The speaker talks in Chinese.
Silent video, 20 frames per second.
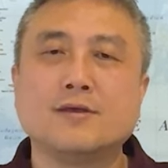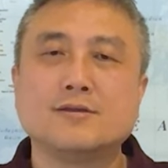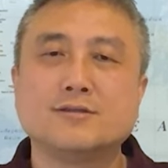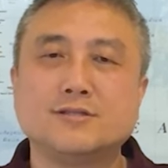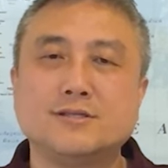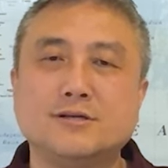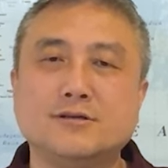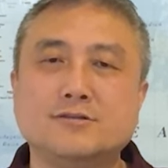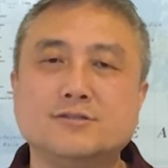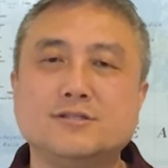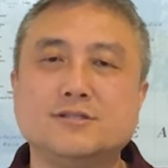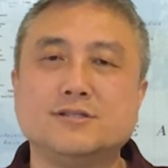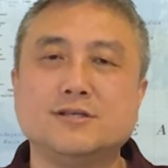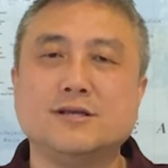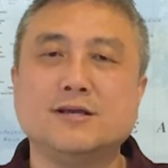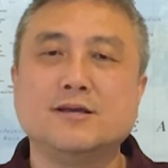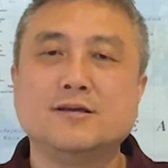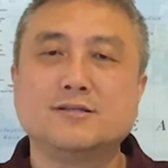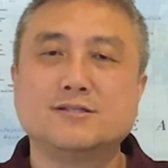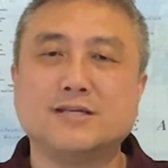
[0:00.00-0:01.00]
清
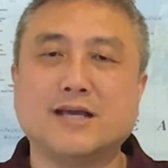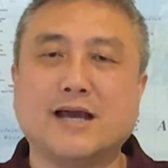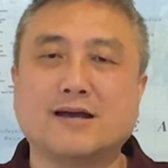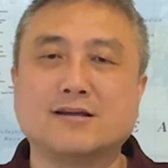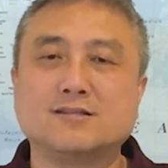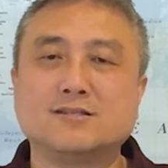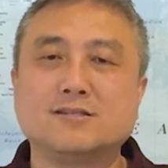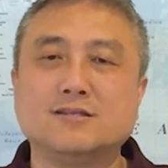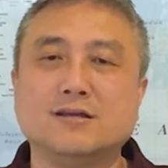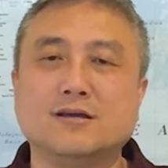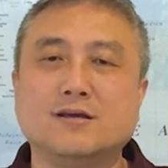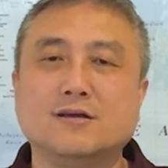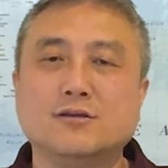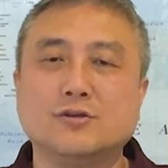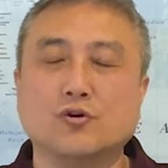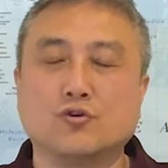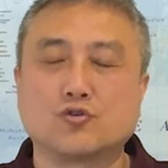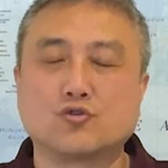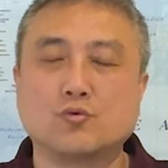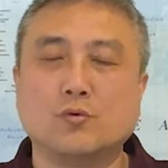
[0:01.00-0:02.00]
晰、详细、
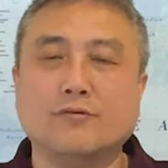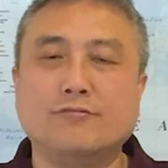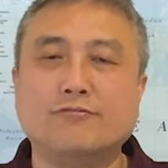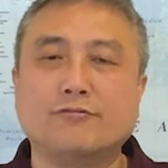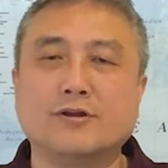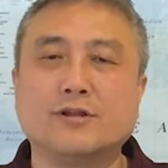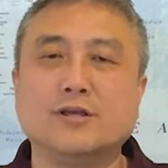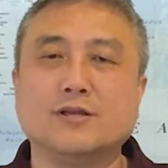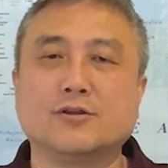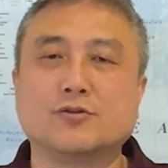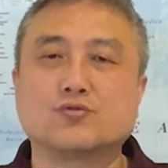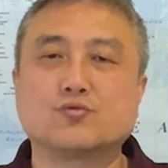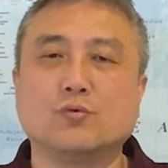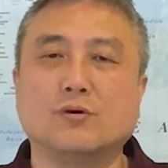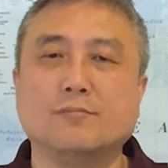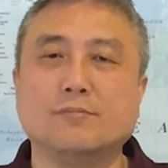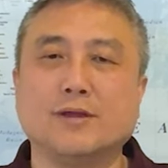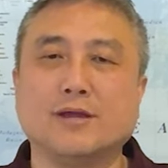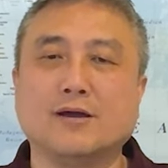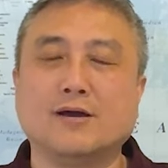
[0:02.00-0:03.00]
有说服力的
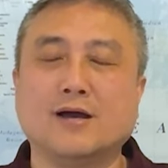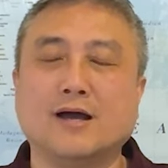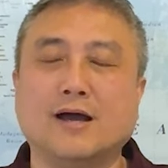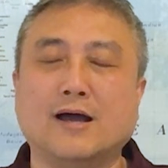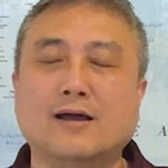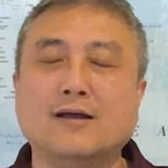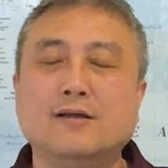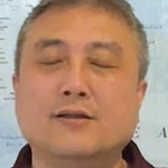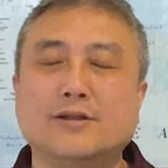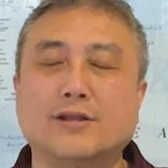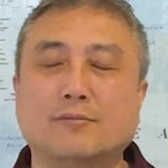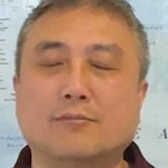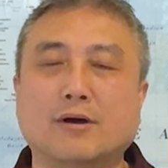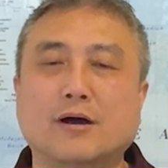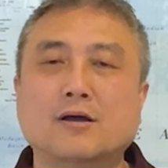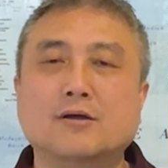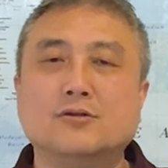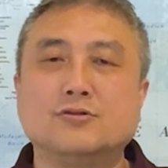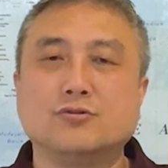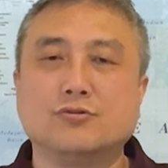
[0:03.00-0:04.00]
说明了，那
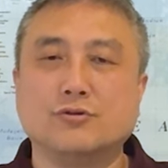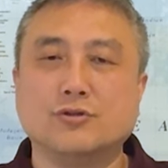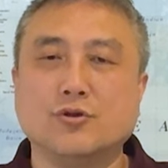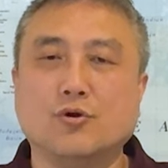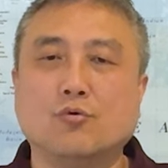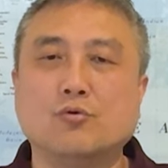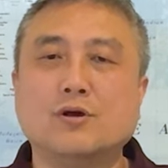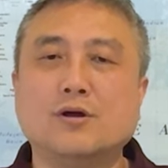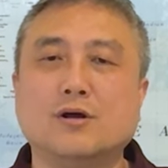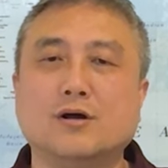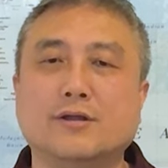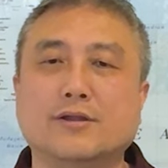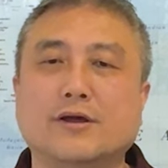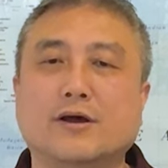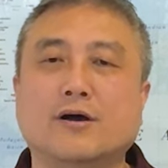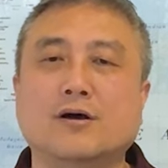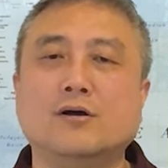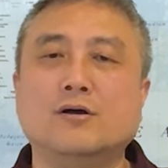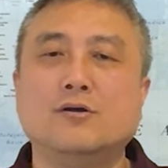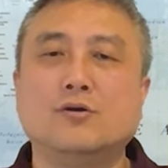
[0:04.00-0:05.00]
么就有可
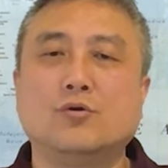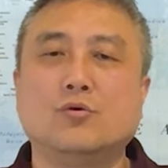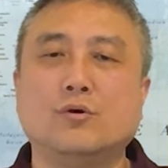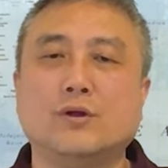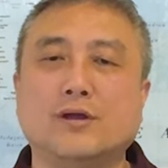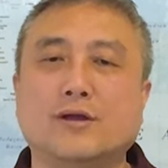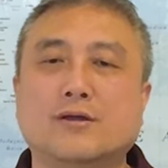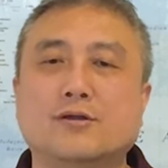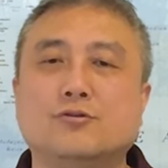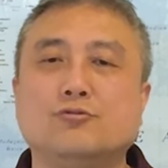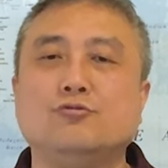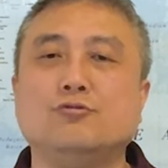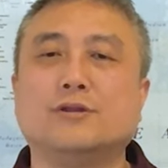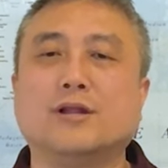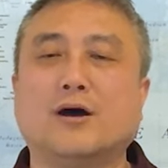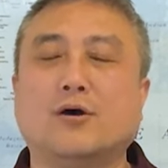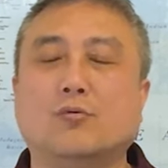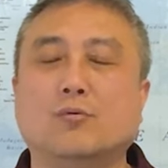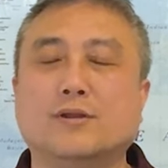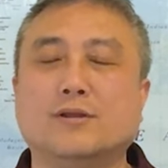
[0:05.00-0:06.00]
能会遇
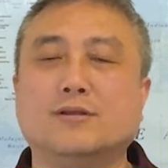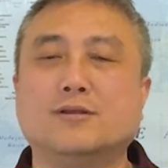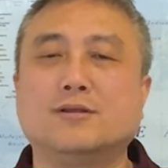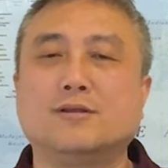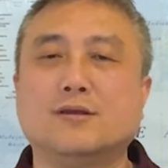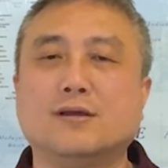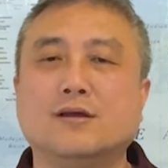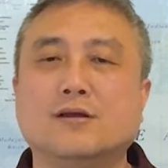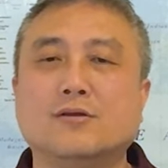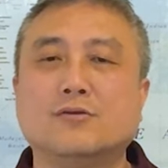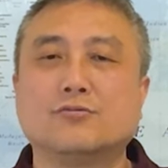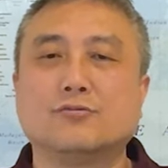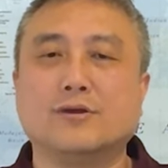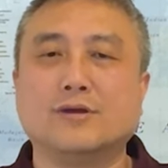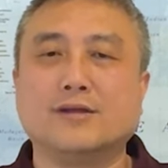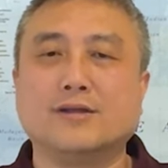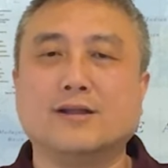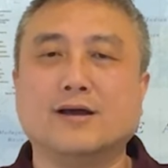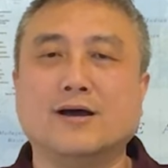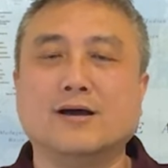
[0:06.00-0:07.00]
到问题。所
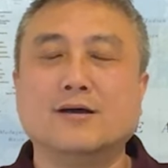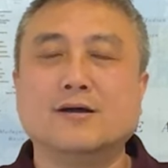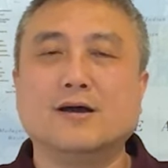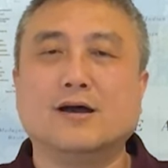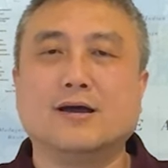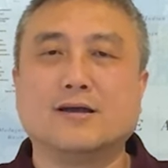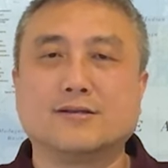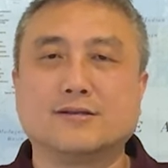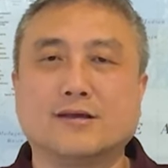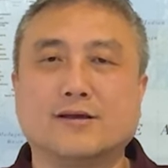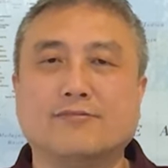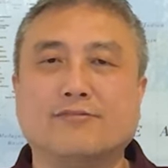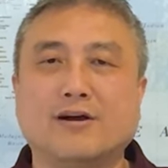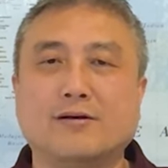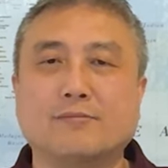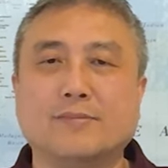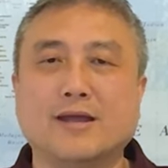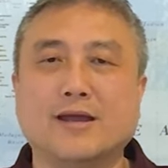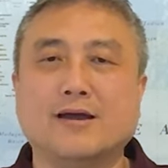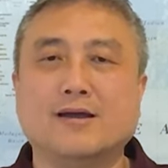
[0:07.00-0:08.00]
以呢，呃，这个
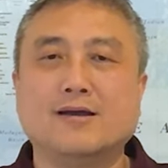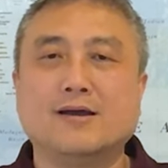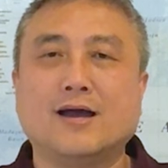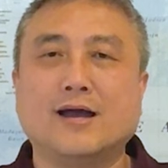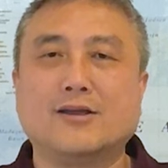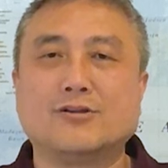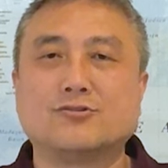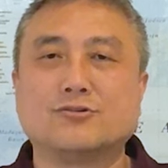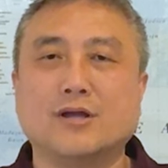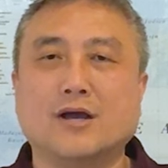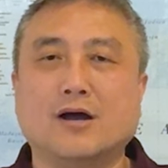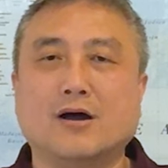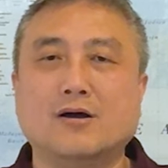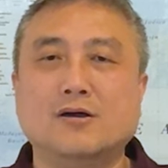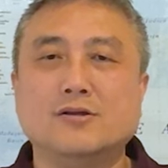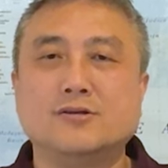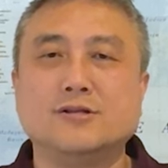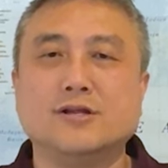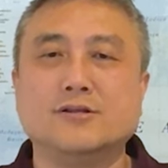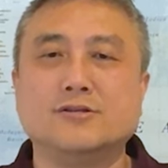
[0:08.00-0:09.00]
方面还是
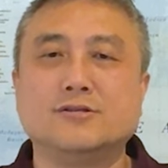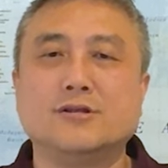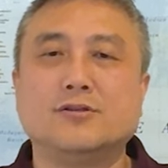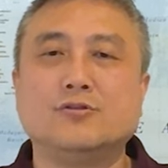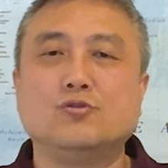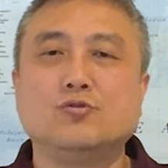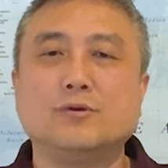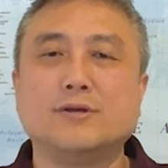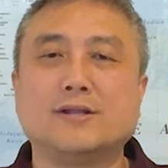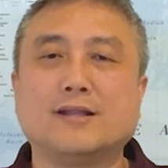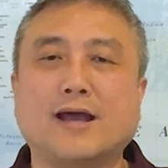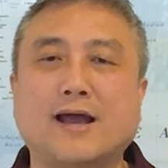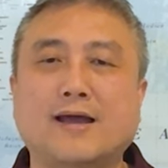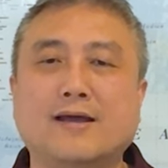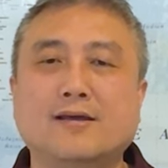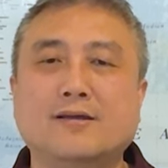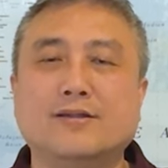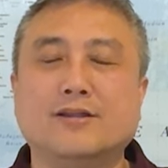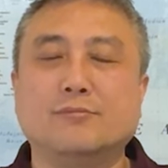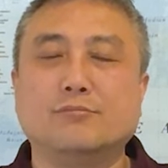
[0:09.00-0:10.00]
要认真对待，
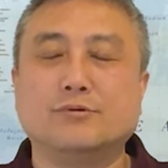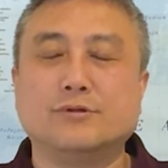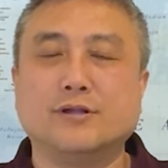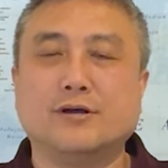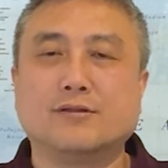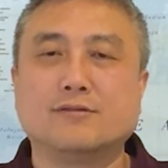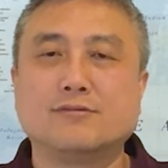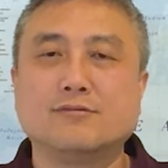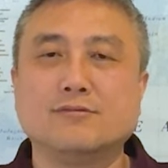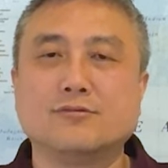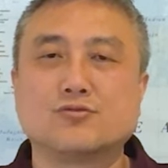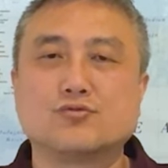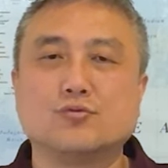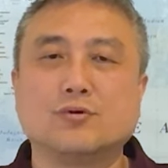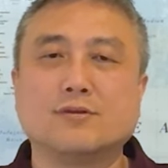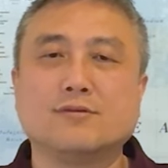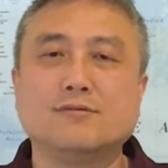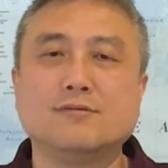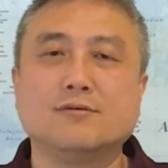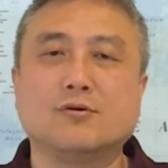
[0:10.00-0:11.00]
那不能自
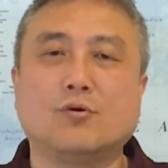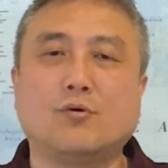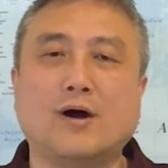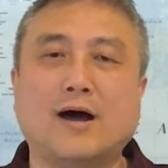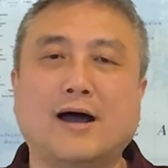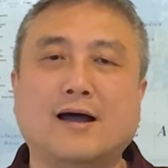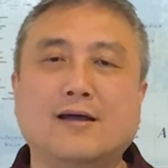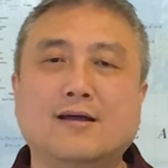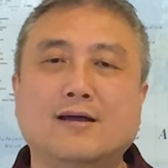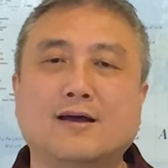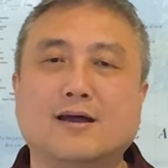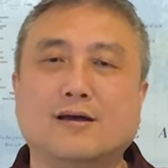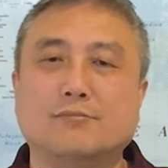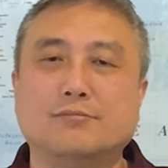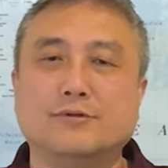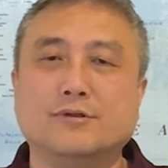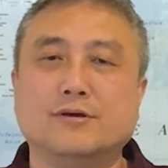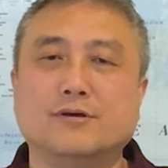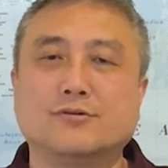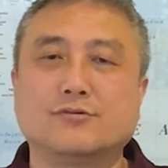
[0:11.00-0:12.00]
说自话，呃，
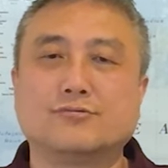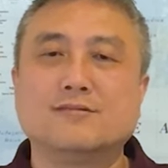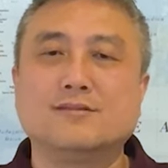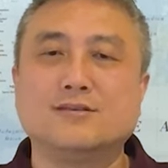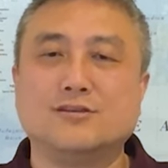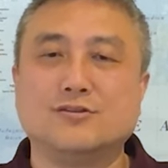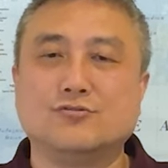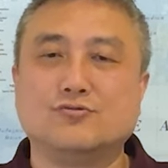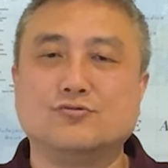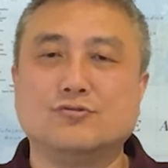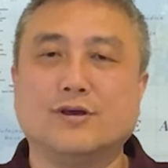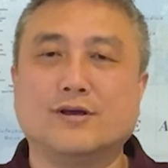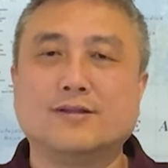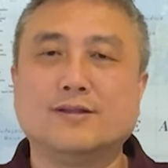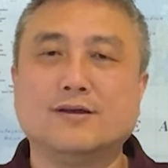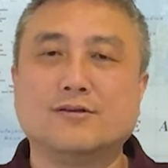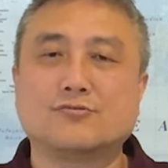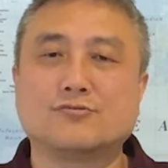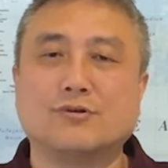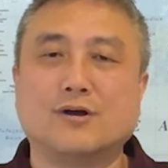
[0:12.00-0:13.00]
不能自己觉
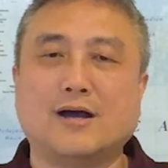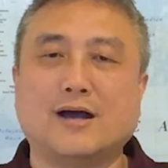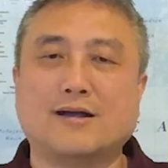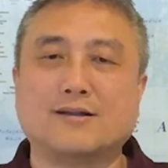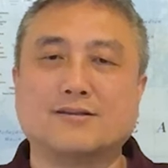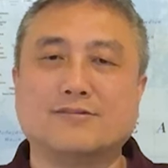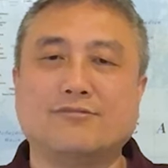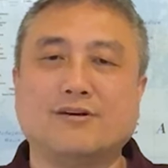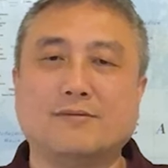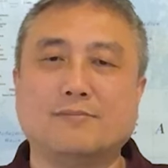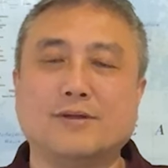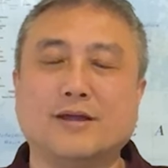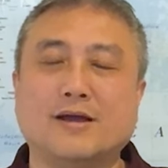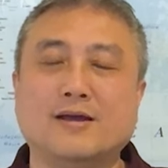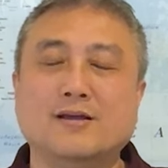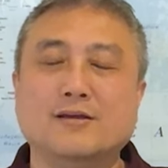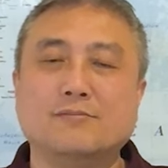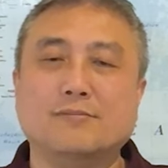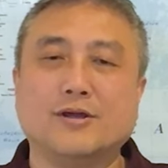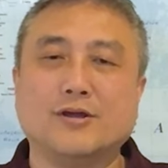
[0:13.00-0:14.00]
得说啊这方面
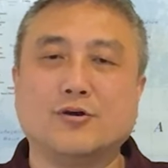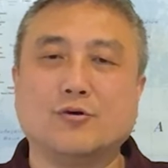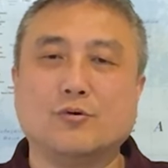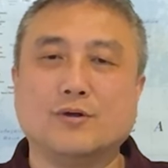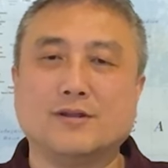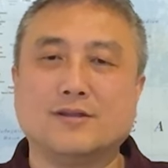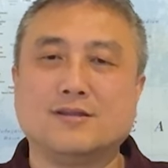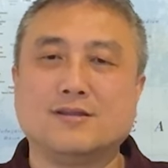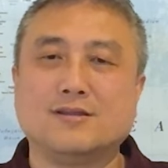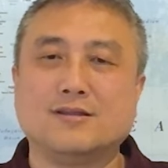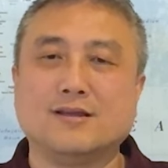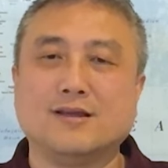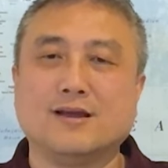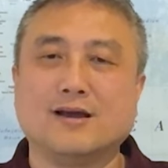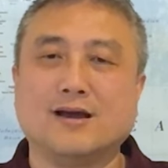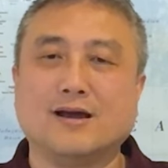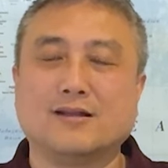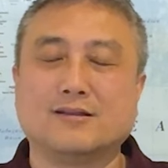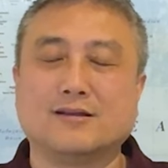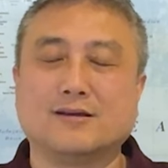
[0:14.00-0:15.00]
没有问题
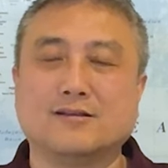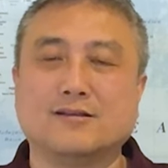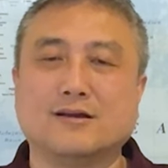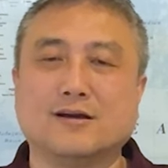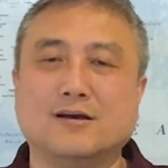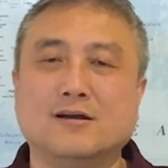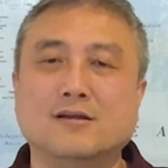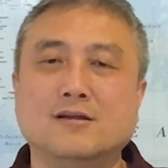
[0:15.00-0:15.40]
啊等等，